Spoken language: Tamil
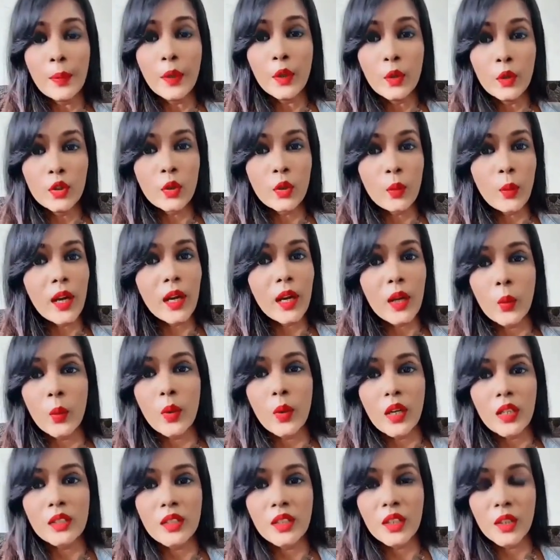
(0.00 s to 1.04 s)
அப்யூசிவான
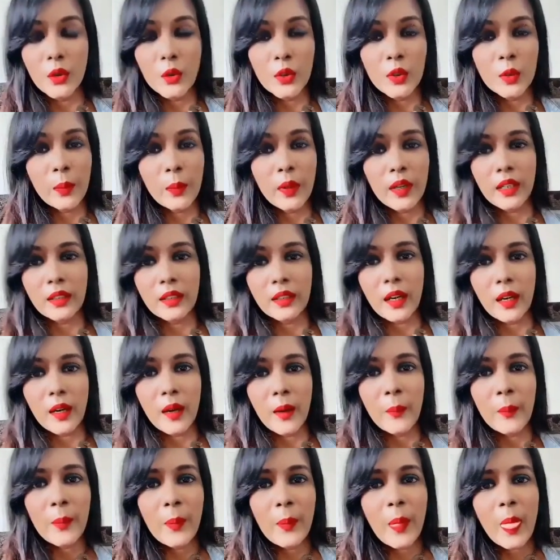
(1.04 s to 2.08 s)
வேர்ட்ஸ் யூஸ்
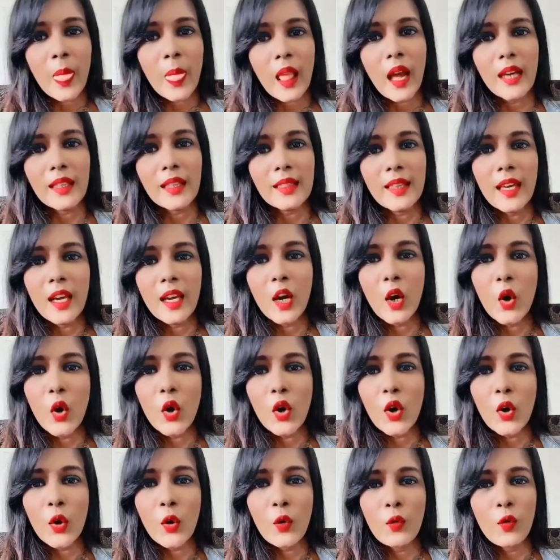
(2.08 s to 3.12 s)
பண்ணியிருந்தாங்க ஐ திங்க்
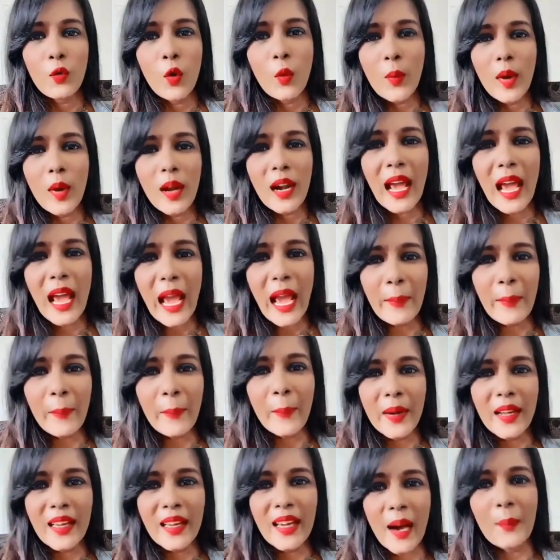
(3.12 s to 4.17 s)
ஒரு உமனை
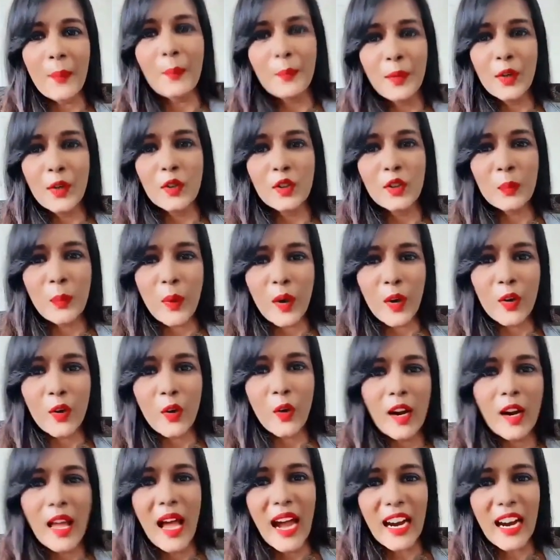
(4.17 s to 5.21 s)
எப்படி அப்யூஸ்
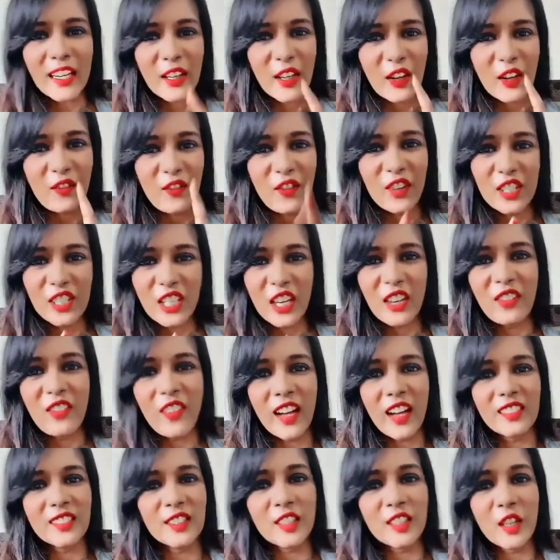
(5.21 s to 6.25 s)
பண்ணோன்னு ஆக்டர் விஜய்
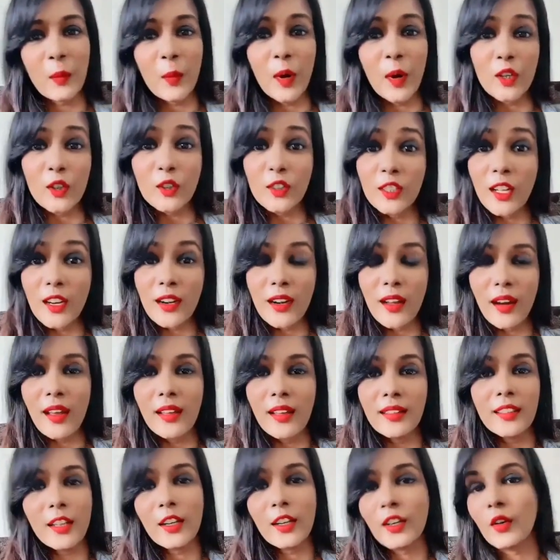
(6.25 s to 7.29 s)
ஃபேன்ஸ்க்கு மட்டும்தான்
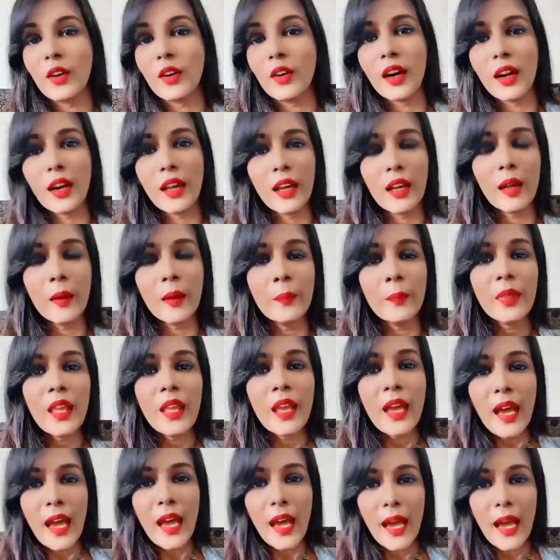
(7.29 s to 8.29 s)
நல்லா தெரியும்னு நினைக்கிறேன்